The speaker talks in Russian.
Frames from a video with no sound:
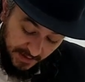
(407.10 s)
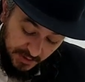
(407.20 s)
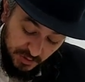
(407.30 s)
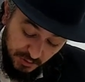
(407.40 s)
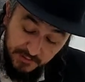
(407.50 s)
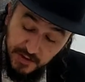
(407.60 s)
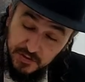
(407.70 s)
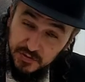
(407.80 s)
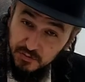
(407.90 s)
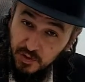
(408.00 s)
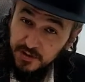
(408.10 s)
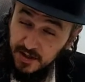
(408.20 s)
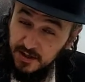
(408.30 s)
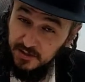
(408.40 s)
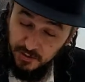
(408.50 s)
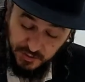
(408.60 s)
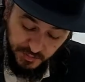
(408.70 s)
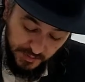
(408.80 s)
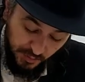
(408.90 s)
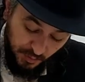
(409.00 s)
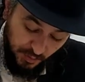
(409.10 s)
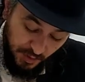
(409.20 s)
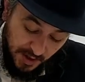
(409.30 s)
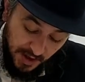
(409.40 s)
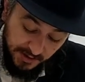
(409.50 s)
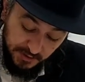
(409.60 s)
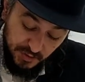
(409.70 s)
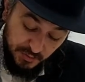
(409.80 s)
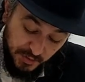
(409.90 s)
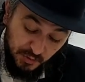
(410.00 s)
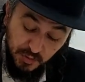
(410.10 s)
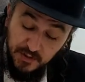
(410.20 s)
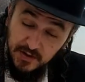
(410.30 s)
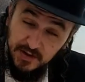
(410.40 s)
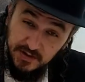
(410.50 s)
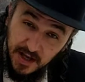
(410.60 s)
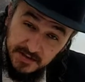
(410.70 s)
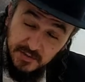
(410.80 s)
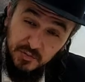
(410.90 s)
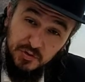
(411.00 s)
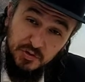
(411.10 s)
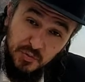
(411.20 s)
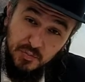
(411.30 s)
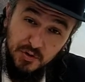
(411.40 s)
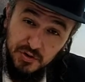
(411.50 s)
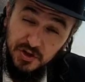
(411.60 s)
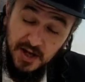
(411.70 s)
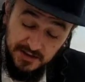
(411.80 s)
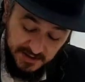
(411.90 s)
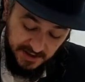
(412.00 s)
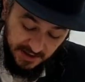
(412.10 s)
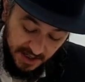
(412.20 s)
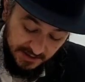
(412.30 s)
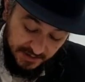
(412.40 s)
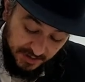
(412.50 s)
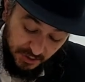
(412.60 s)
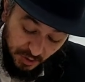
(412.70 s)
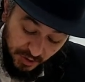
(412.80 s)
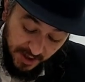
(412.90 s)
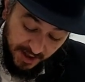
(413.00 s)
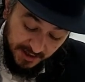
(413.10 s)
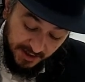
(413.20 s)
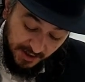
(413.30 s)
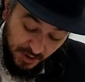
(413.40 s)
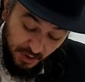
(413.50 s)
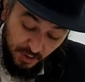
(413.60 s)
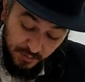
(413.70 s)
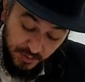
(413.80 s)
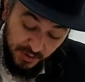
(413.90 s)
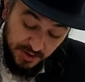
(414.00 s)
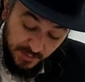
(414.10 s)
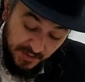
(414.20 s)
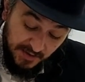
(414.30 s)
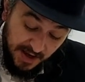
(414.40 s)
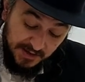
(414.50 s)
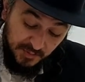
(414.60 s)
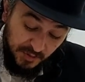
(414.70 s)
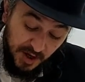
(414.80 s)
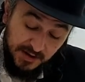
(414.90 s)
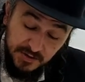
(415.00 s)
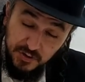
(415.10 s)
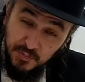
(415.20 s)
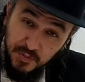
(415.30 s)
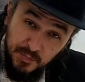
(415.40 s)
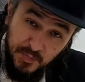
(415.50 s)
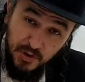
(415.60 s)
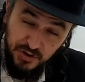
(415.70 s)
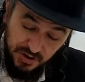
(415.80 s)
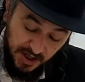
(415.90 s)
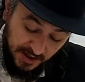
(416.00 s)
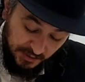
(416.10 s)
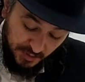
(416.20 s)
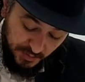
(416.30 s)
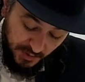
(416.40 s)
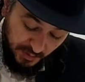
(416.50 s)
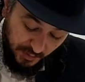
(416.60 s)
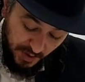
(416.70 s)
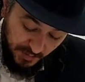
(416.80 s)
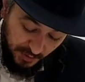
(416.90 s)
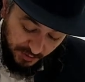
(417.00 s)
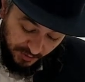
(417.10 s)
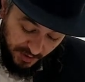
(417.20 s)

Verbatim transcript: человечеству, это Акадош Баруху. Акадош Баруху говорит, даст ему еще больше радость и радость. Не только это, он будет добавлять ему радость, чтобы он больше на Акадош Баруху работал.